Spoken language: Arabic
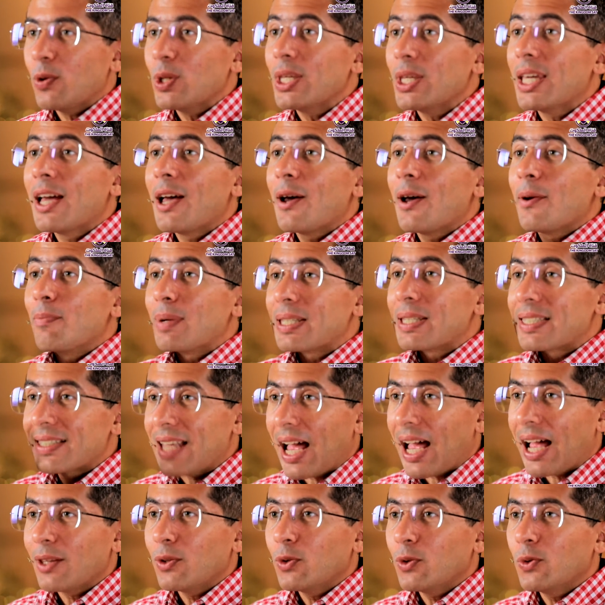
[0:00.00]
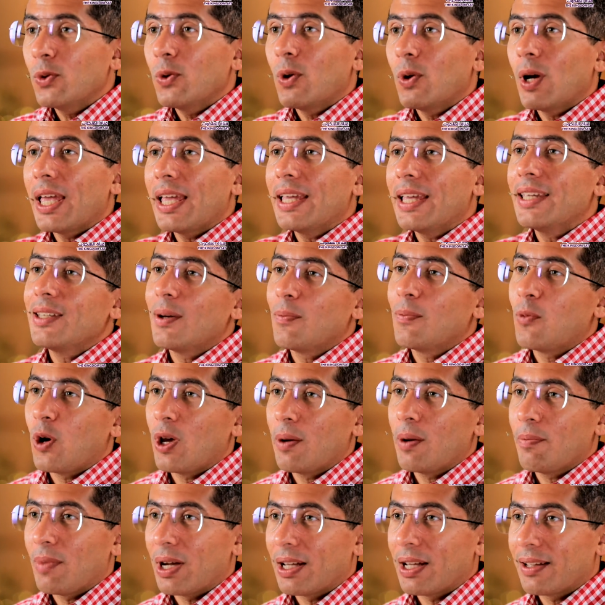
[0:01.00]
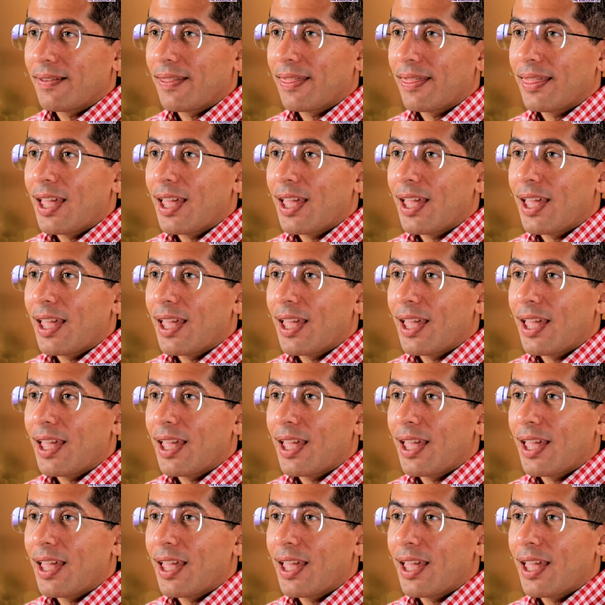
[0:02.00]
قوي بس عنده هي مهمة